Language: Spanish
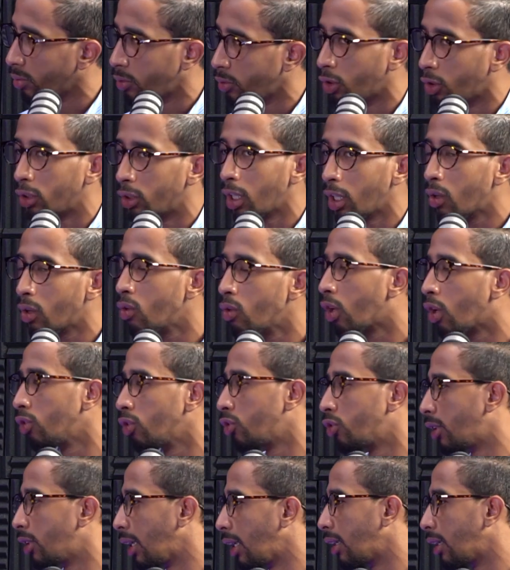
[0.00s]
yo tengo un
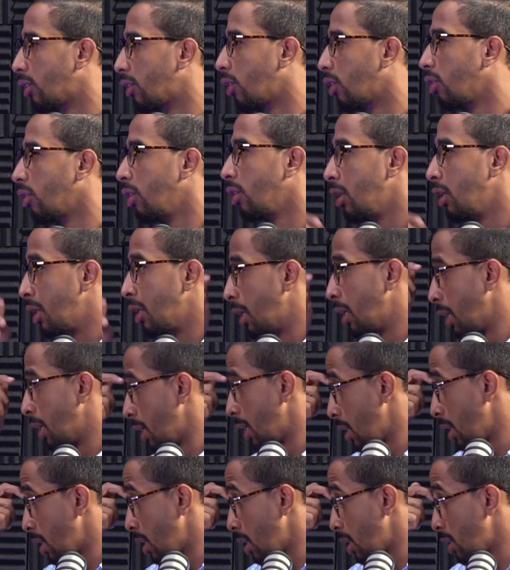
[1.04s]
concepto,
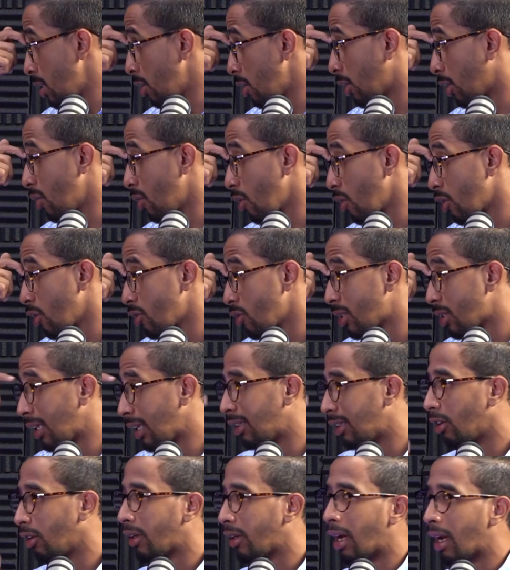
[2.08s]
yo tengo un
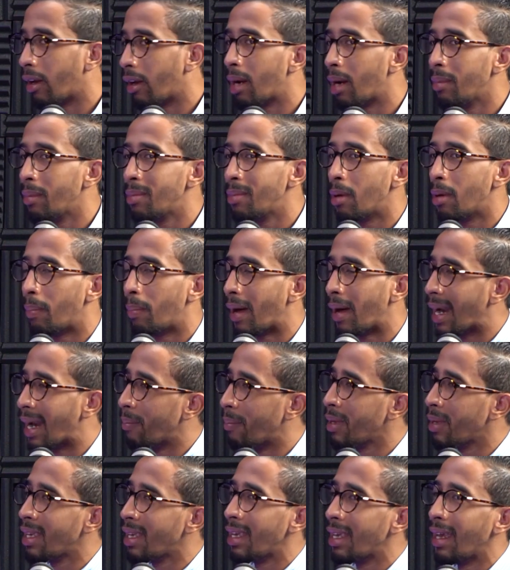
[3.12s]
concepto que ahora mismo para
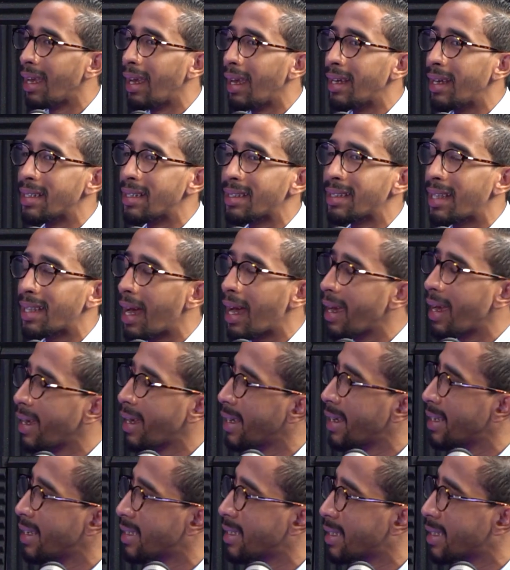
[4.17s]
mí esta
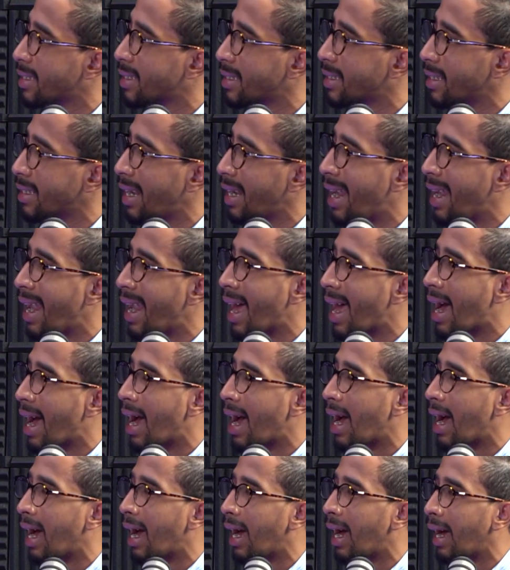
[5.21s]
es
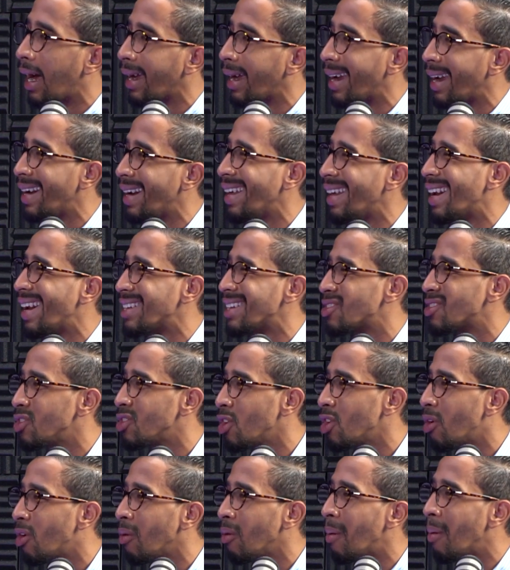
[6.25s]
la
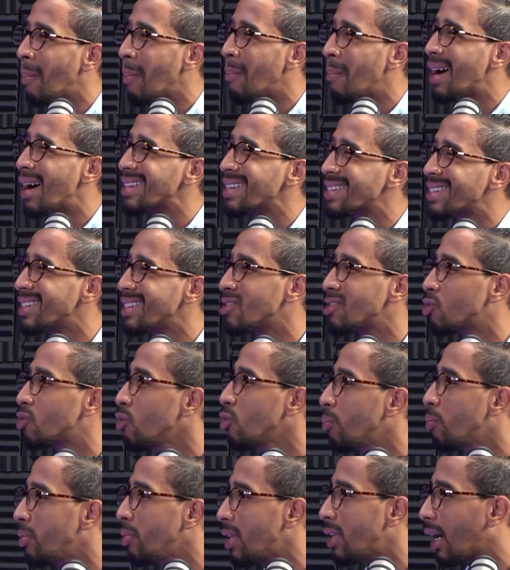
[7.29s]
generación más
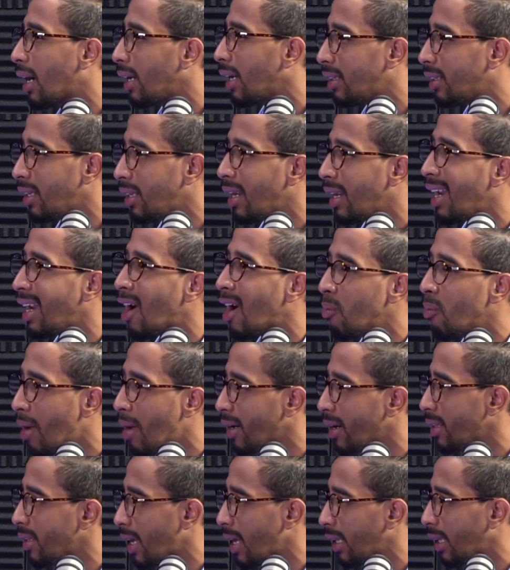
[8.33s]
estúpida que tiene la
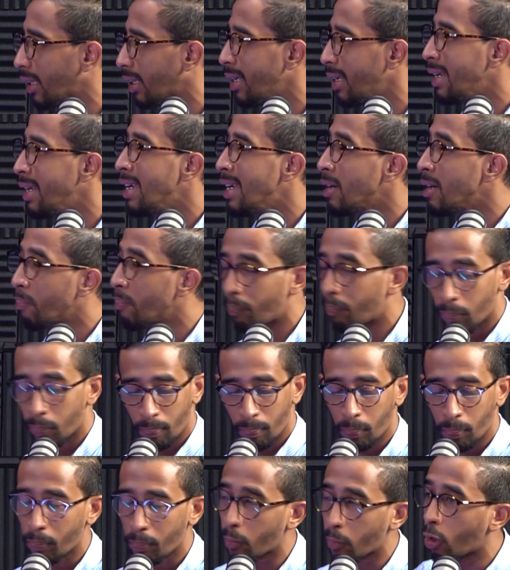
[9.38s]
humanidad.
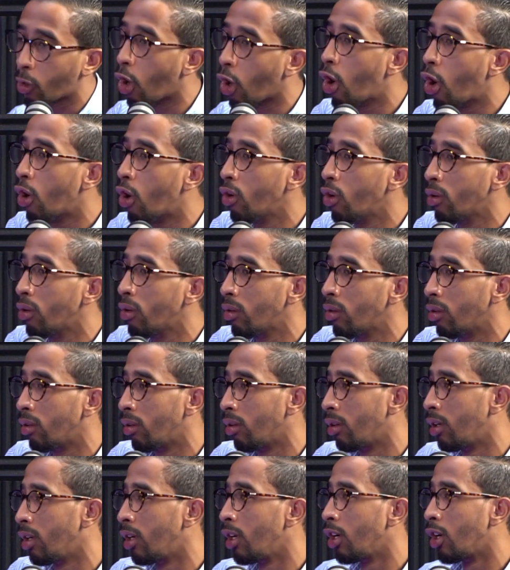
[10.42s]
Con,
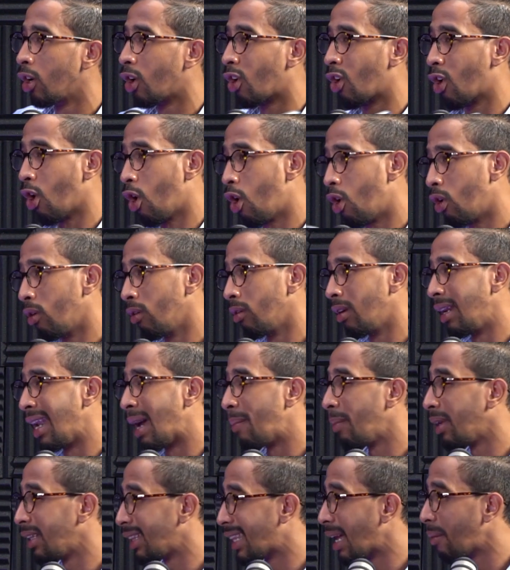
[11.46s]
con,
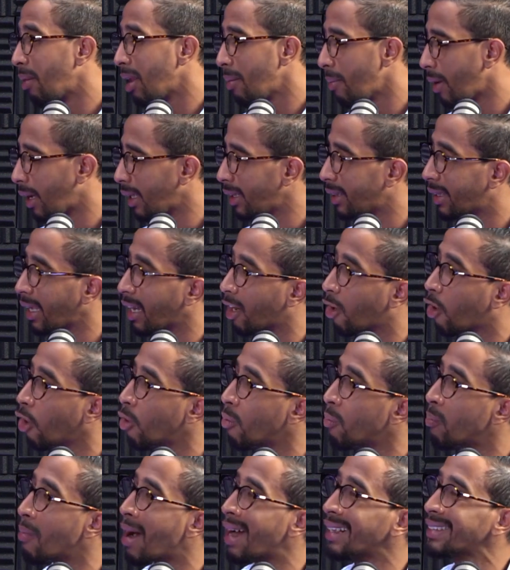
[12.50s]
lamentablemente,
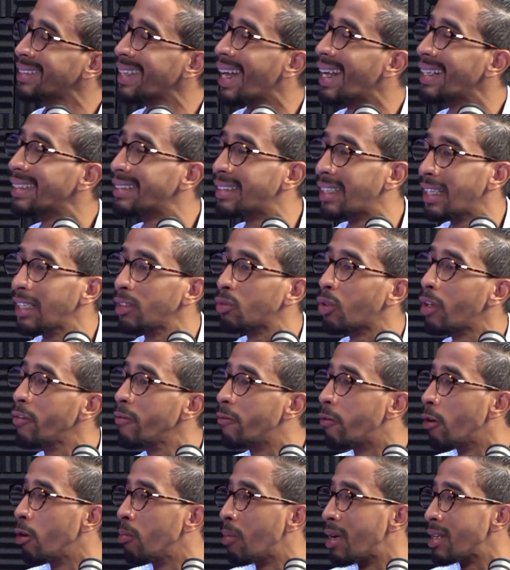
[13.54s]
con más acceso a
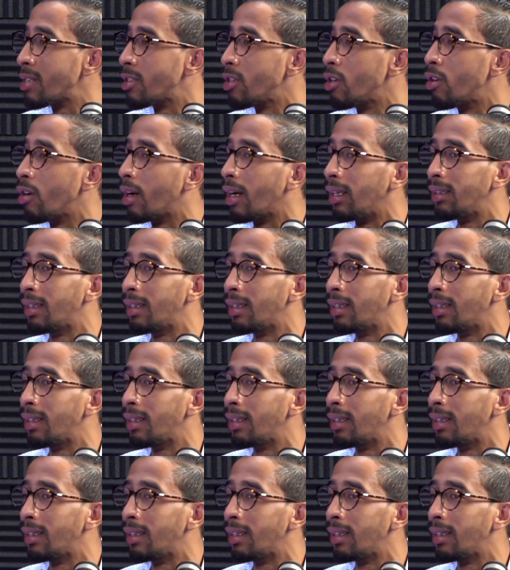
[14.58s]
información que